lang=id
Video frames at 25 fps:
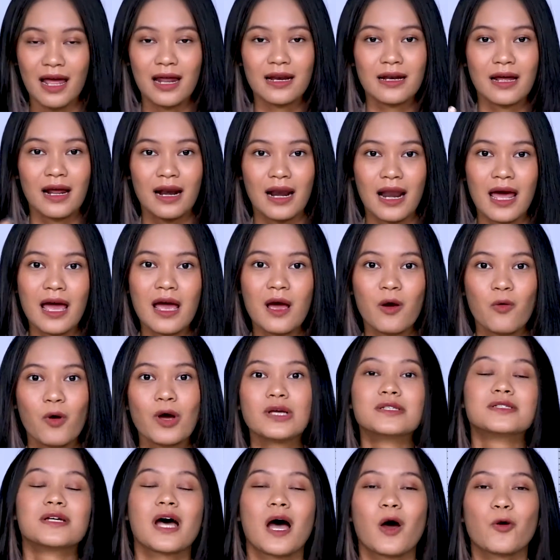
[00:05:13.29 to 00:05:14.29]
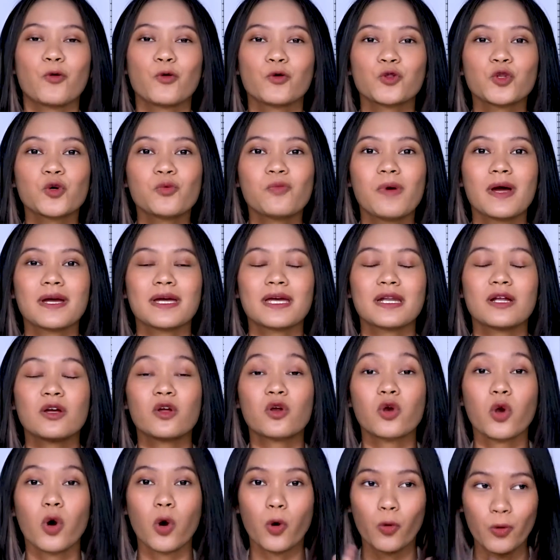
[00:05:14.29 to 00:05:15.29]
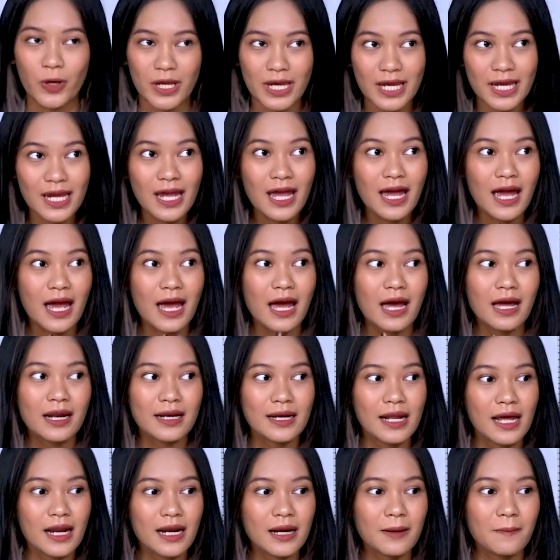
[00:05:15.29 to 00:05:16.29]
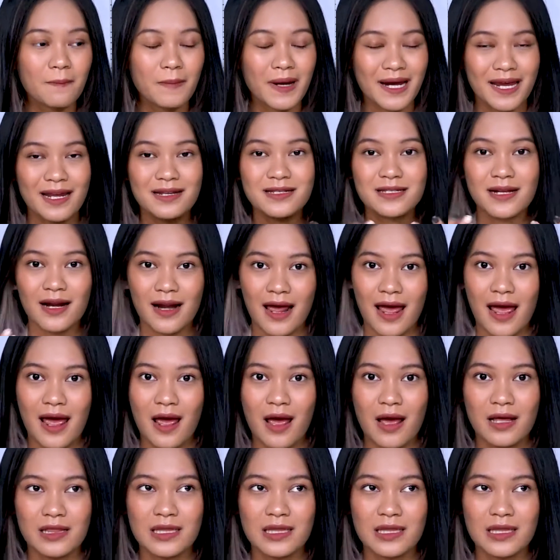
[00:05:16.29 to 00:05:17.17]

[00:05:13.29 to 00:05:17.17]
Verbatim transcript: adalah wajah aku tuh makin glowing dan makin cerah.